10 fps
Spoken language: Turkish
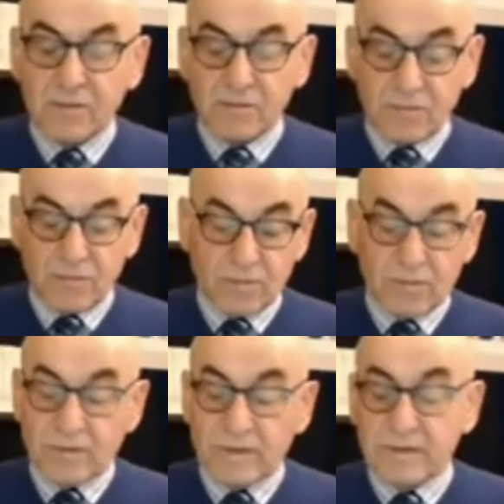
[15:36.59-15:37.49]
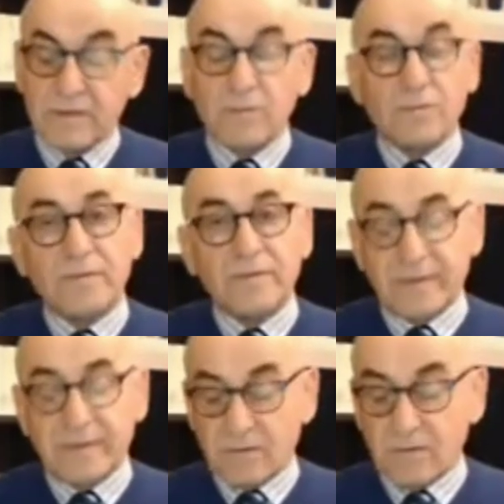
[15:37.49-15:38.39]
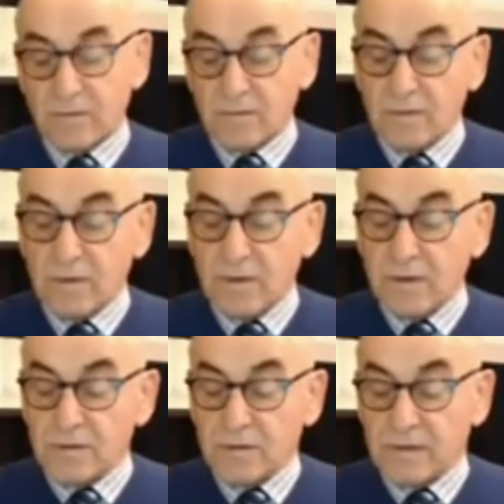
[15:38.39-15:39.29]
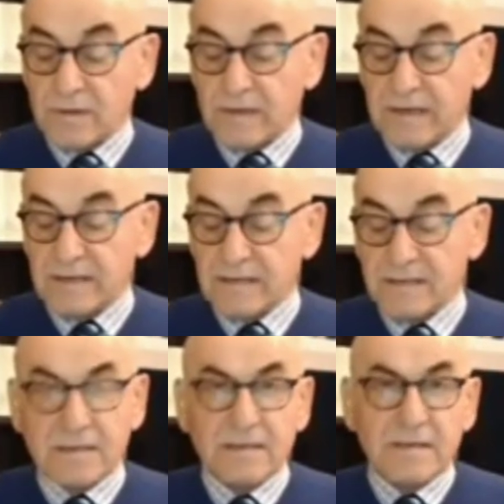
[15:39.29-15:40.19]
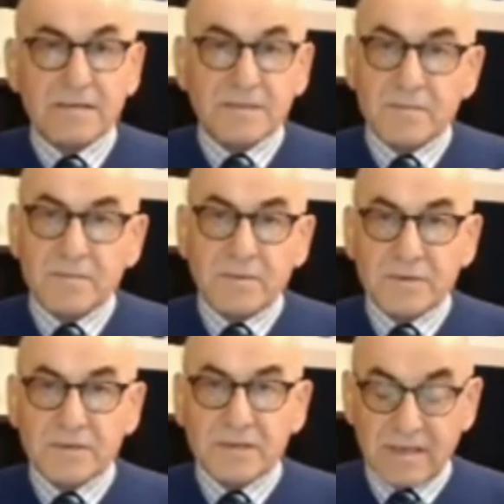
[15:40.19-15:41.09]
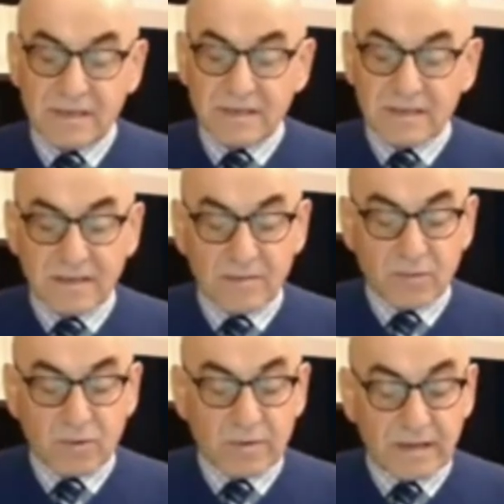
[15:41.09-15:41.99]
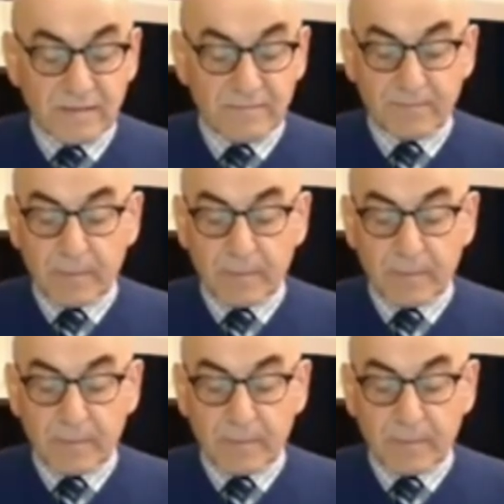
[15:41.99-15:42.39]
Onun örgütlediği, onun bir fikri oldu. Sonradan yazıldı. Şimdi böyle şeyler yazılamıyor da.